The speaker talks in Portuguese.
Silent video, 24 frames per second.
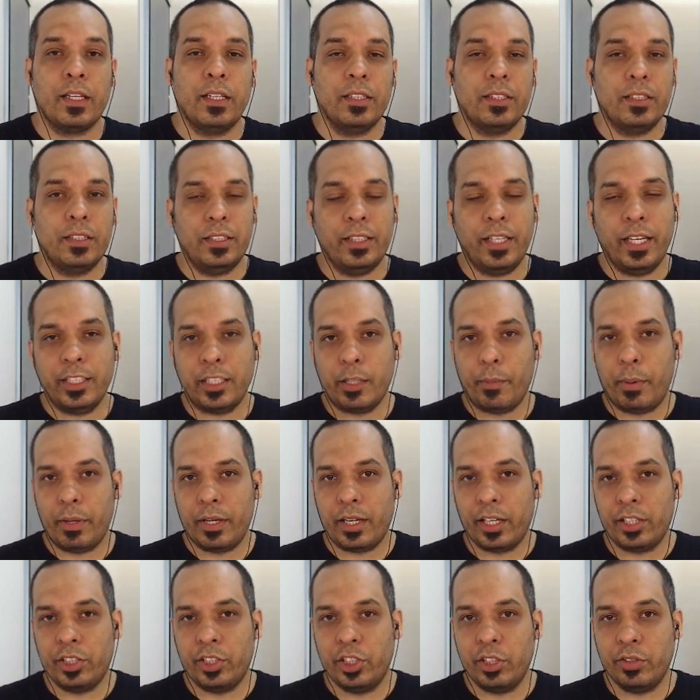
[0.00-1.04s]
se esse
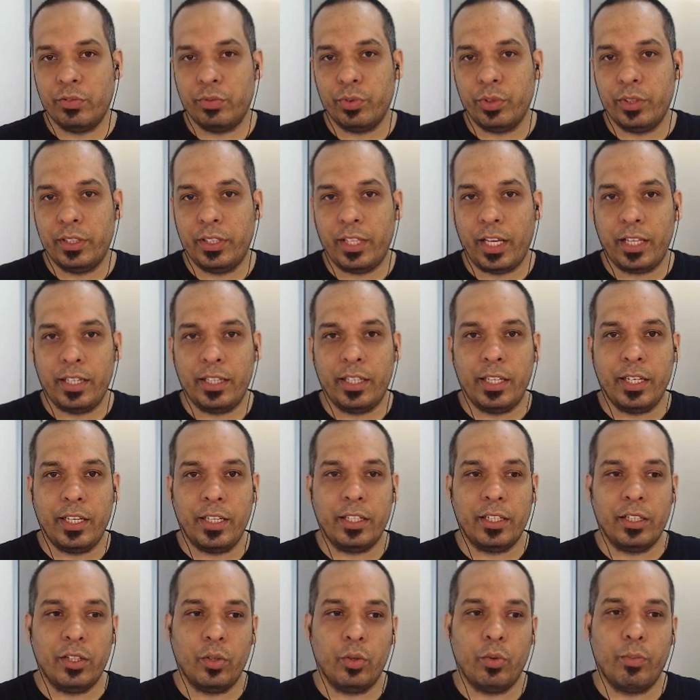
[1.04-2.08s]
aplicativo
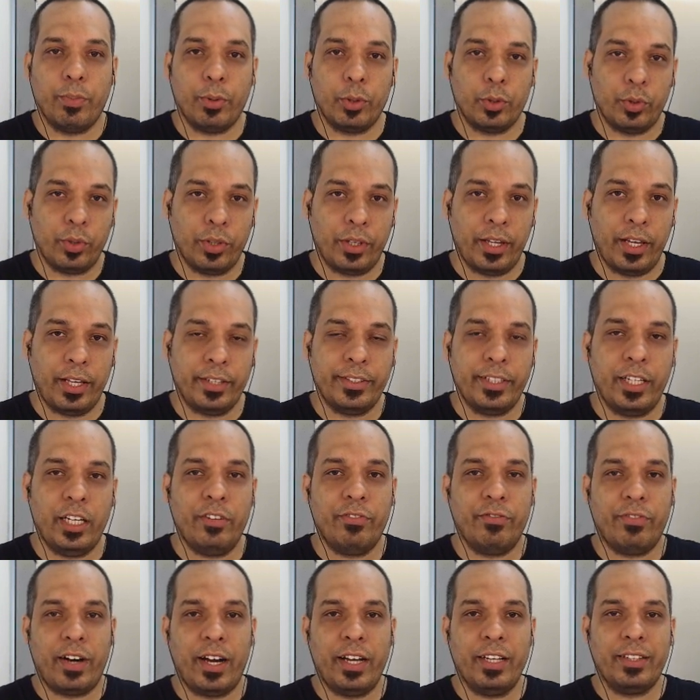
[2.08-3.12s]
entender o português, ele
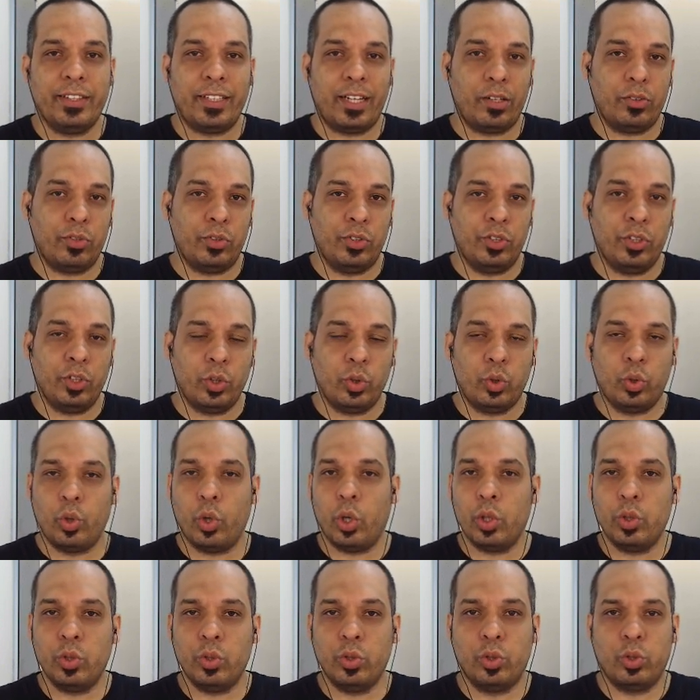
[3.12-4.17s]
vai traduzir
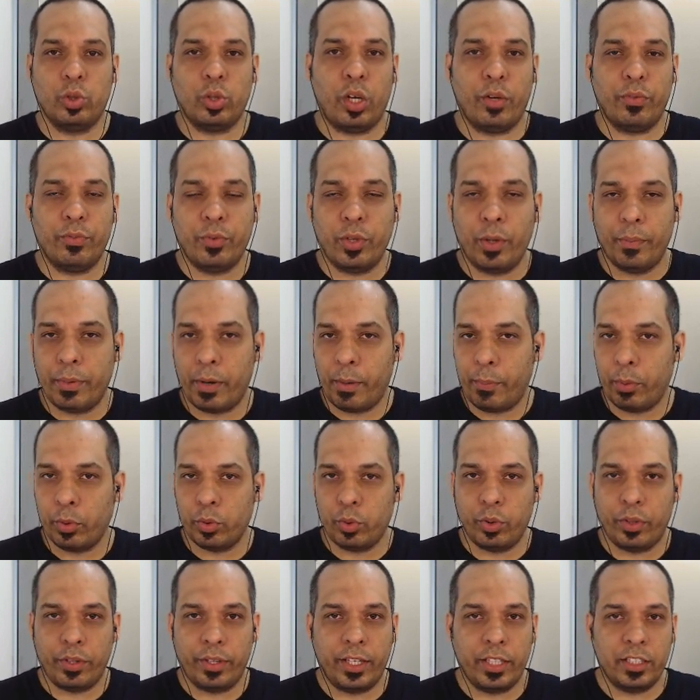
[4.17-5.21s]
todo o software para
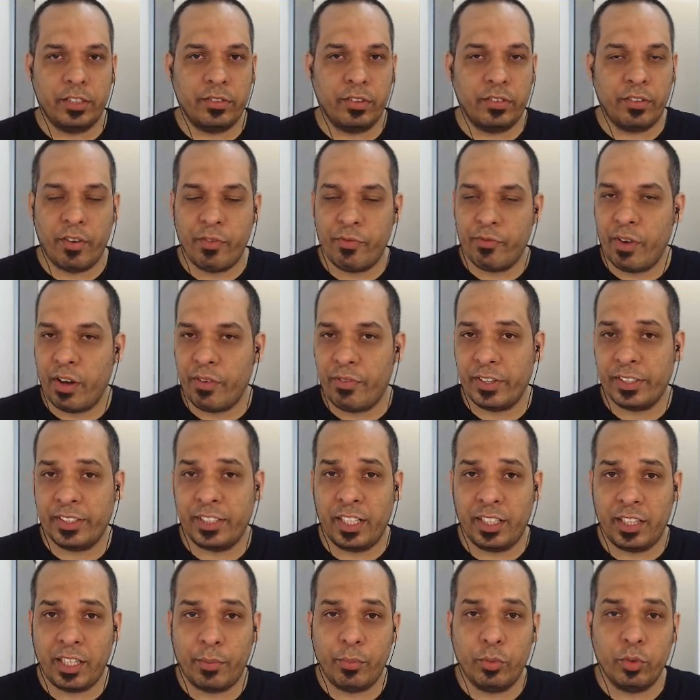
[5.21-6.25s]
português, vai
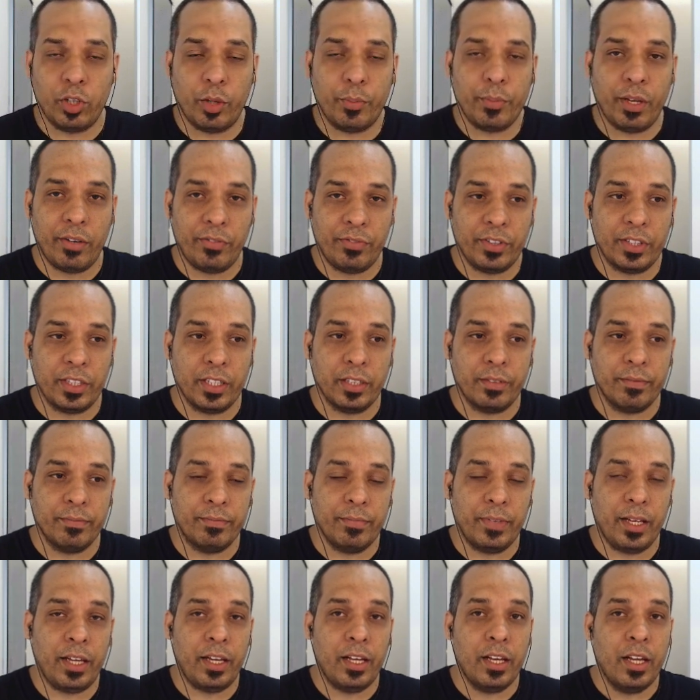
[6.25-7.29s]
facilitar muito a minha vida,
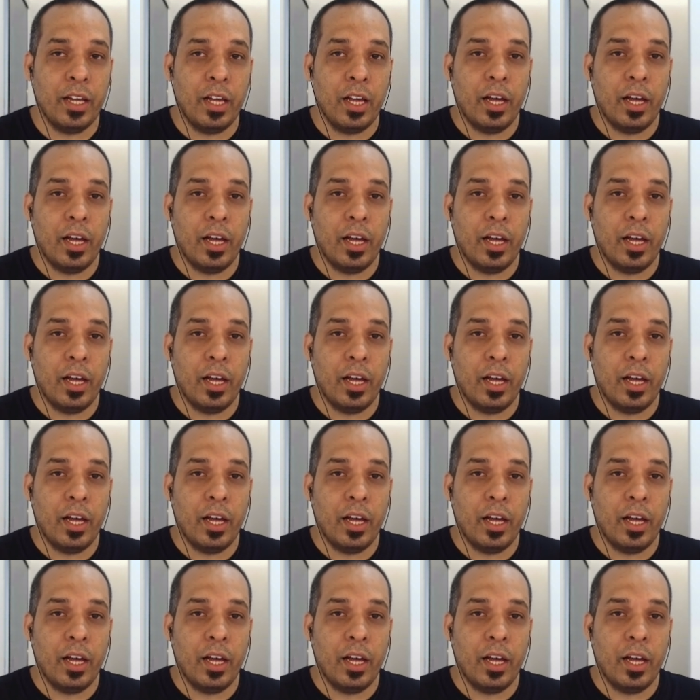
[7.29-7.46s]
né?